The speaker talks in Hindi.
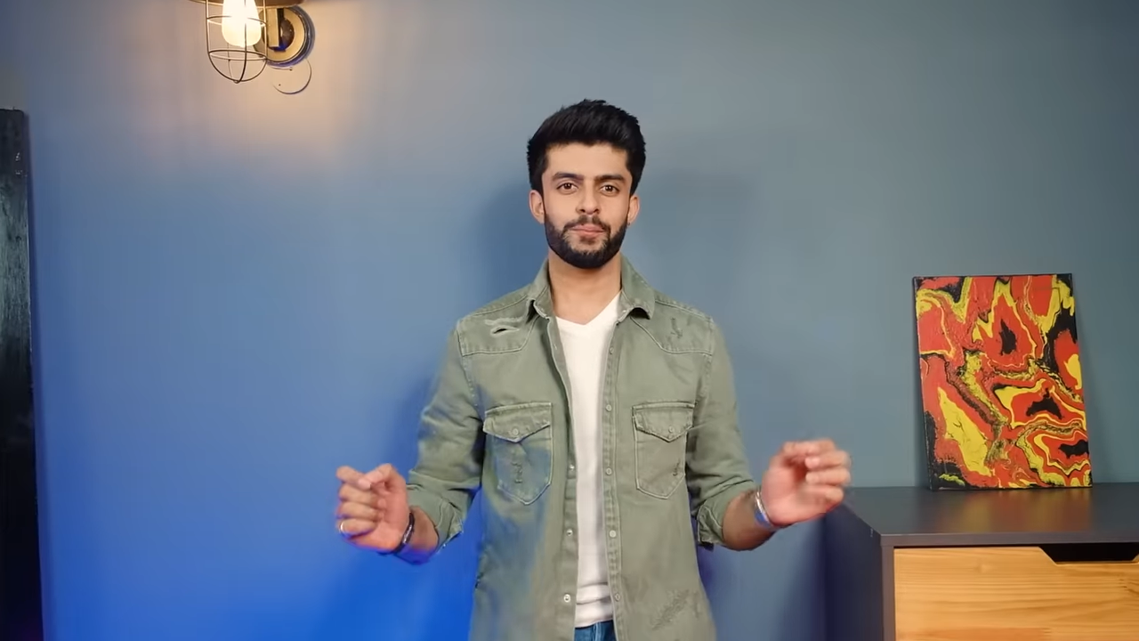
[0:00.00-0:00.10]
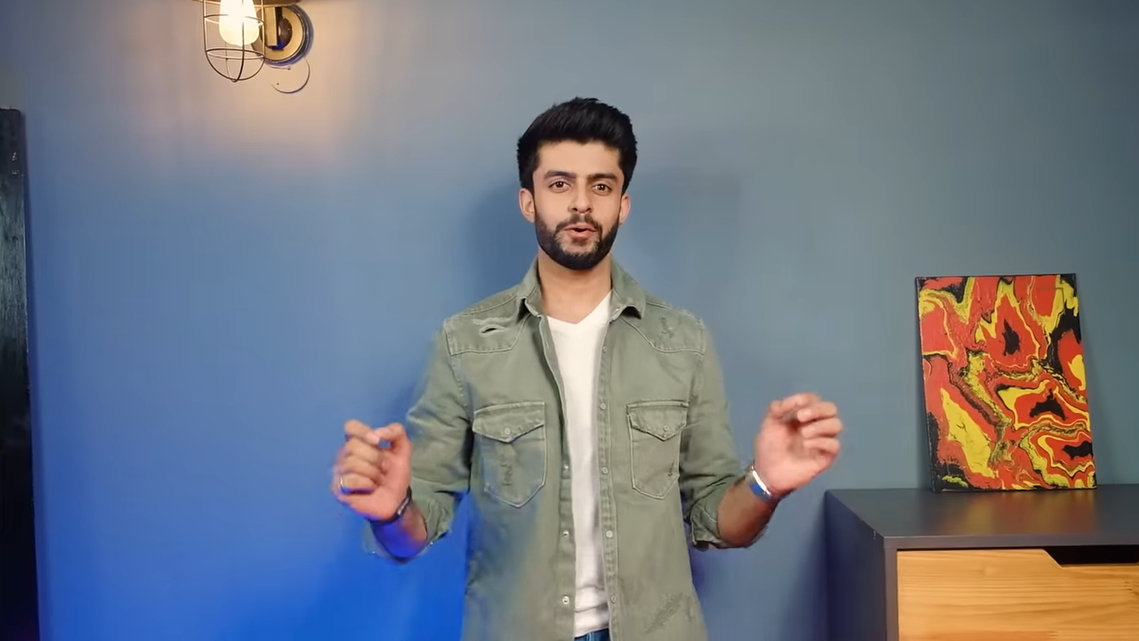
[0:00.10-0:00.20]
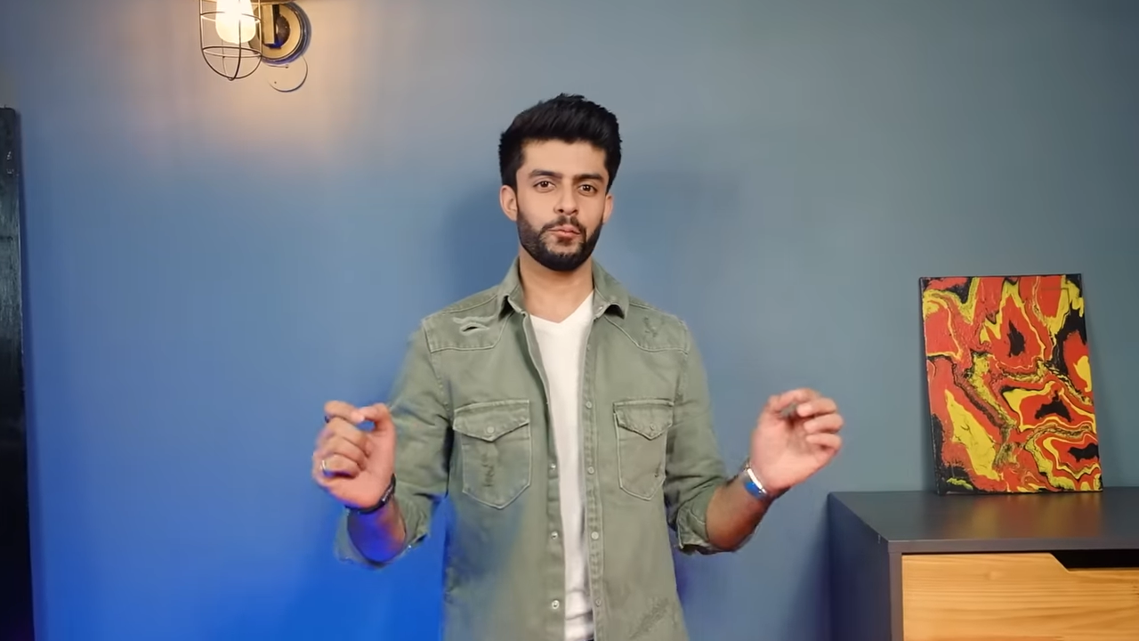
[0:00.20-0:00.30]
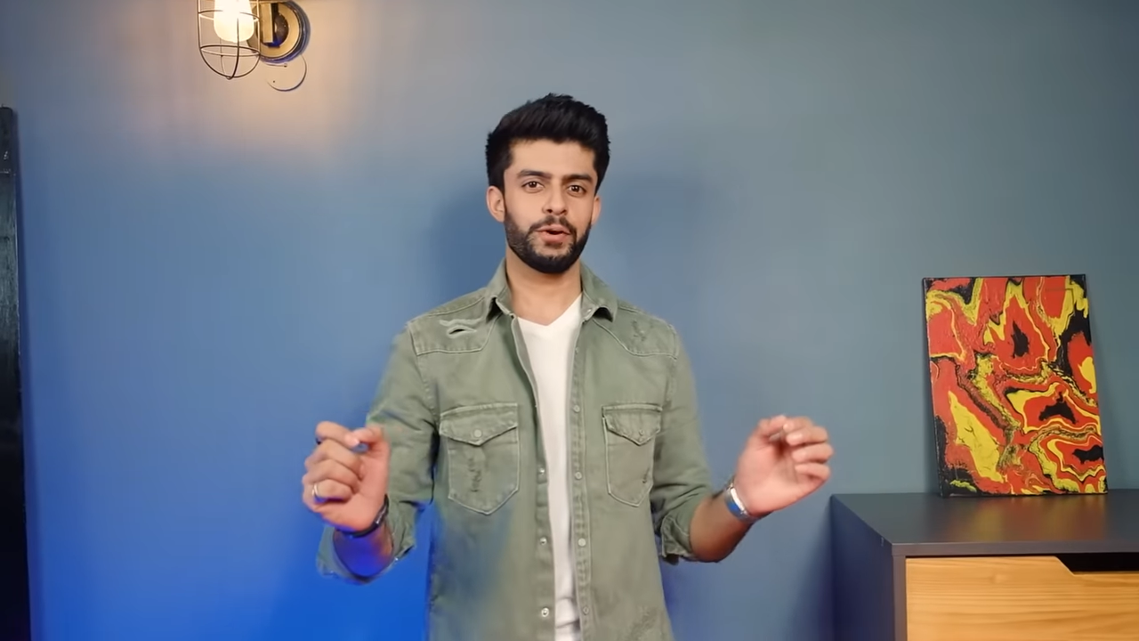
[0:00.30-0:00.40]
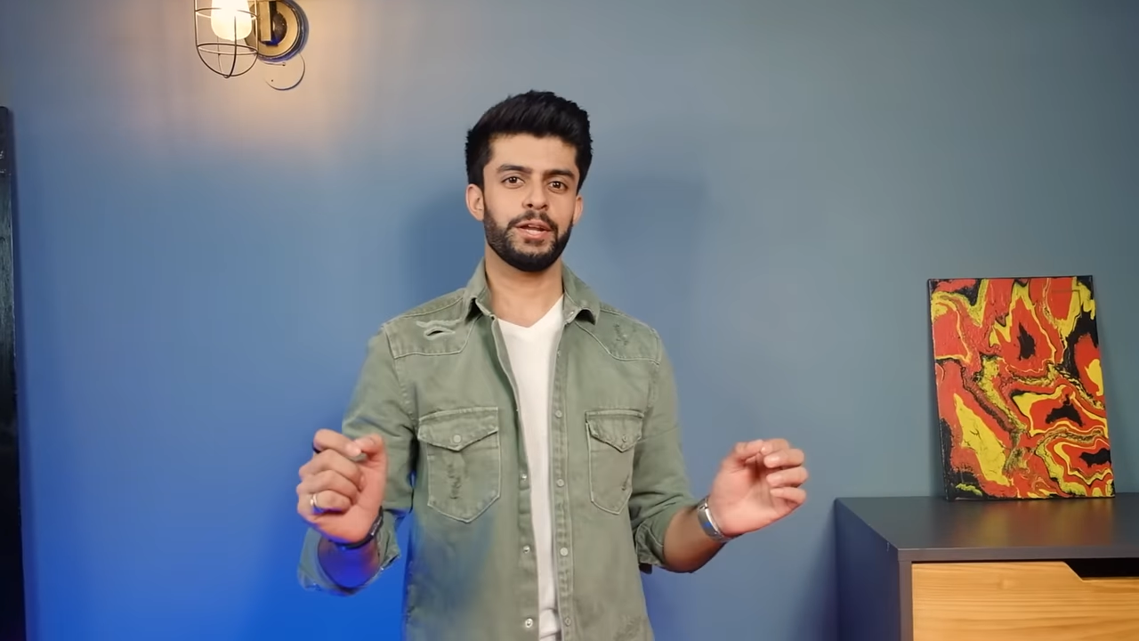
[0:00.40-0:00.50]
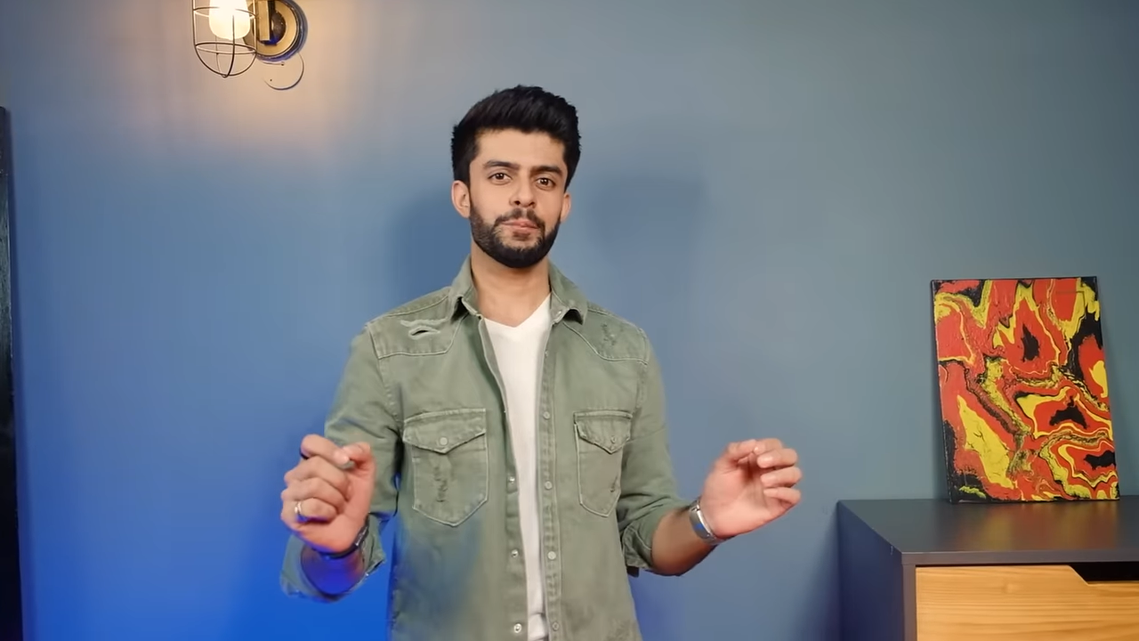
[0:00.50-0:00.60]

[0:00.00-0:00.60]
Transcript: अप वेरी